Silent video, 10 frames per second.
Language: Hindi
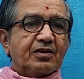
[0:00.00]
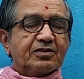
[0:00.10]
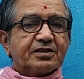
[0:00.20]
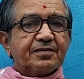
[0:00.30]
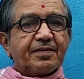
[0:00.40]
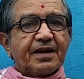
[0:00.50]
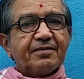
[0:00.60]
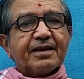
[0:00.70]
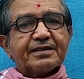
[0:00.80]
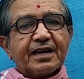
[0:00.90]
तो इसलिए पहली
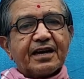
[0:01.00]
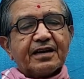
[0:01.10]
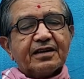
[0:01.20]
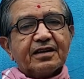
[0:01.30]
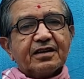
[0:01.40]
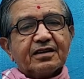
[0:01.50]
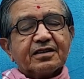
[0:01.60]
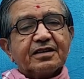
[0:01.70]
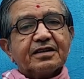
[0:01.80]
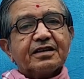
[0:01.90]
बार जाना
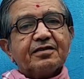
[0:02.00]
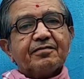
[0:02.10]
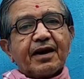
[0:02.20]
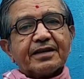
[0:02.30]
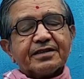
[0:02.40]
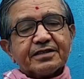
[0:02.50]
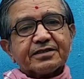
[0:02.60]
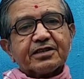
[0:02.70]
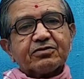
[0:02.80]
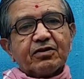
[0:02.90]
कि यदि मानसिक
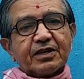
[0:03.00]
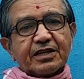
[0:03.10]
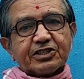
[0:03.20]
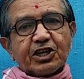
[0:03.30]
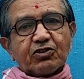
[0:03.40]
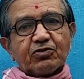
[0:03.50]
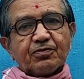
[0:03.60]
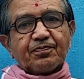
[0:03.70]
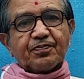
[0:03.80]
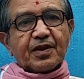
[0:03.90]
संतुलन अच्छा हो
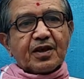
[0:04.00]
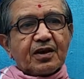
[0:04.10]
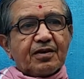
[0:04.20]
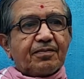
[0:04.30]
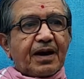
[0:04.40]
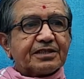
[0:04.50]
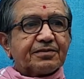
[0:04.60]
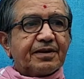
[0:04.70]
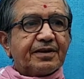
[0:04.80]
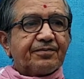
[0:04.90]
पास
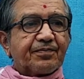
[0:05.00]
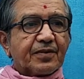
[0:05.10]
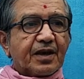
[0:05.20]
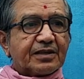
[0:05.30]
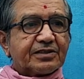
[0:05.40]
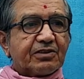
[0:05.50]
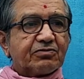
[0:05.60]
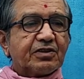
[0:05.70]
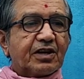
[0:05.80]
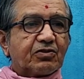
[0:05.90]
में अच्छा
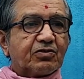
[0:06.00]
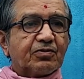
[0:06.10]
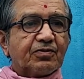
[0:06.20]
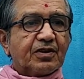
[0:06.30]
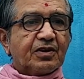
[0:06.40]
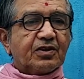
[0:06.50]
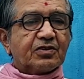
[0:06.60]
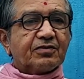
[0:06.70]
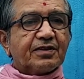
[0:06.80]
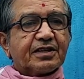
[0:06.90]
हुनर हो
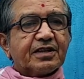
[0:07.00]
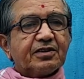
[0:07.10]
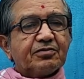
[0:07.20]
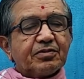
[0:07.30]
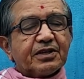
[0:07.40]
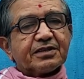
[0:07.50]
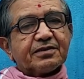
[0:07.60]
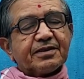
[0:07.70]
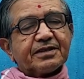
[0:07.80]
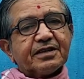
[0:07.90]
तो व्यक्ति बुरे
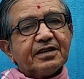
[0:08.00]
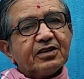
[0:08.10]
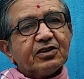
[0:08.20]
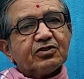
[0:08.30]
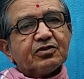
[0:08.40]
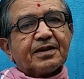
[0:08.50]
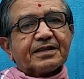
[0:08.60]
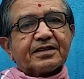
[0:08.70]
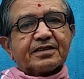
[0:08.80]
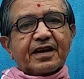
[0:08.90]
समय से उबर
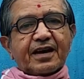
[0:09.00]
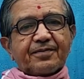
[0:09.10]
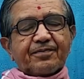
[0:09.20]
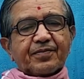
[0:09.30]
सकता है